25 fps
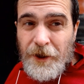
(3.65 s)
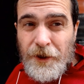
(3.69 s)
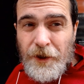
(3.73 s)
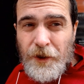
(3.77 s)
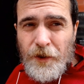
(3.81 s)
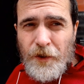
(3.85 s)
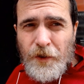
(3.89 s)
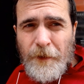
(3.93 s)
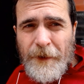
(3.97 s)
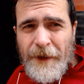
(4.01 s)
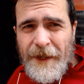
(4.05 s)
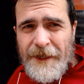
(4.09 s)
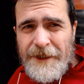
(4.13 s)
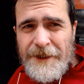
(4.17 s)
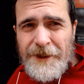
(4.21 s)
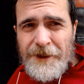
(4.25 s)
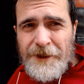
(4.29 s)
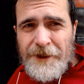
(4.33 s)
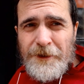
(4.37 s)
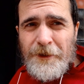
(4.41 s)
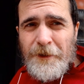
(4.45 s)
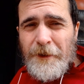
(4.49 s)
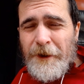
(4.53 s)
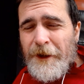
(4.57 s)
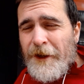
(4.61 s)
youtuberas y
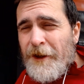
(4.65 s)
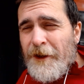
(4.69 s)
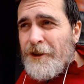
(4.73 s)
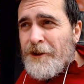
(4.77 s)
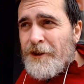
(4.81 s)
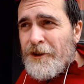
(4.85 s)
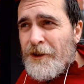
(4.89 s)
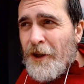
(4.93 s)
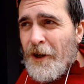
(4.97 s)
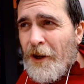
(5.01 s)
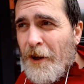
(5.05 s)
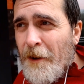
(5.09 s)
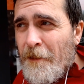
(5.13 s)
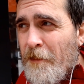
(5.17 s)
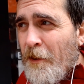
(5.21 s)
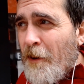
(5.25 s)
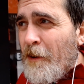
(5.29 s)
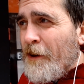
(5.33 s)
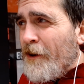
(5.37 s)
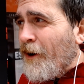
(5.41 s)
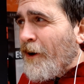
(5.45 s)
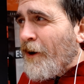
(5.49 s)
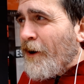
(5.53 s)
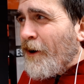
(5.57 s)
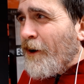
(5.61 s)
youtuberos,
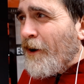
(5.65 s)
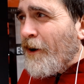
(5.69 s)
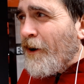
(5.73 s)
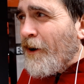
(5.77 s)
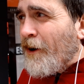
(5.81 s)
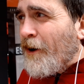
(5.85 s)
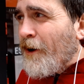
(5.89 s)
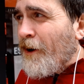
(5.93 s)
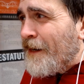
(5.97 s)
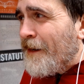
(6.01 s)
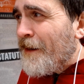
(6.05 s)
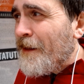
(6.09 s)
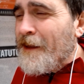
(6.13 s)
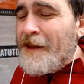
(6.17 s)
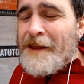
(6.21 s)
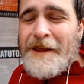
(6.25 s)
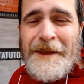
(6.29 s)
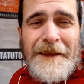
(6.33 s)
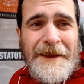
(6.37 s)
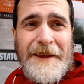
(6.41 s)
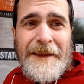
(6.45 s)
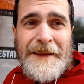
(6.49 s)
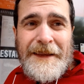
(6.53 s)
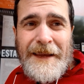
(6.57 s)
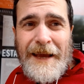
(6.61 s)
público en general,
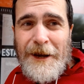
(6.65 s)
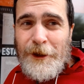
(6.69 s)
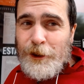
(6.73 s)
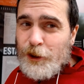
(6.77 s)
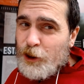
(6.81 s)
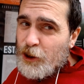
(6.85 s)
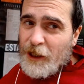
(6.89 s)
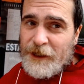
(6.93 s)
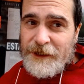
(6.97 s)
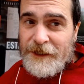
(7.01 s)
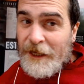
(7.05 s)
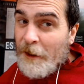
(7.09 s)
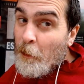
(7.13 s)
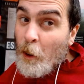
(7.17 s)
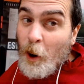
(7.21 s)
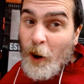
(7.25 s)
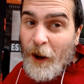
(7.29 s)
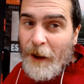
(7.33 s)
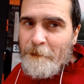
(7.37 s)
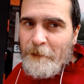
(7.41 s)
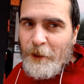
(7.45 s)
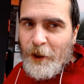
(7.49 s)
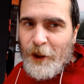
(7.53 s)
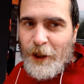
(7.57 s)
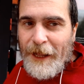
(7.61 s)
y a los que se
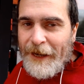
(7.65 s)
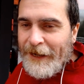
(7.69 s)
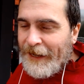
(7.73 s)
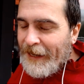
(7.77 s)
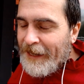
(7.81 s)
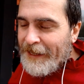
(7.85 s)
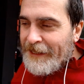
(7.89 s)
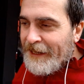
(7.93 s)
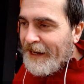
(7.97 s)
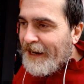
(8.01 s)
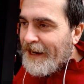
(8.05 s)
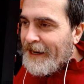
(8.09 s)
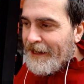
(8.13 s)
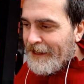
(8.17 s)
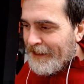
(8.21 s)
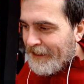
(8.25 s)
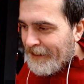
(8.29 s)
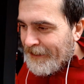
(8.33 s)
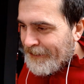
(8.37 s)
mojan por la calle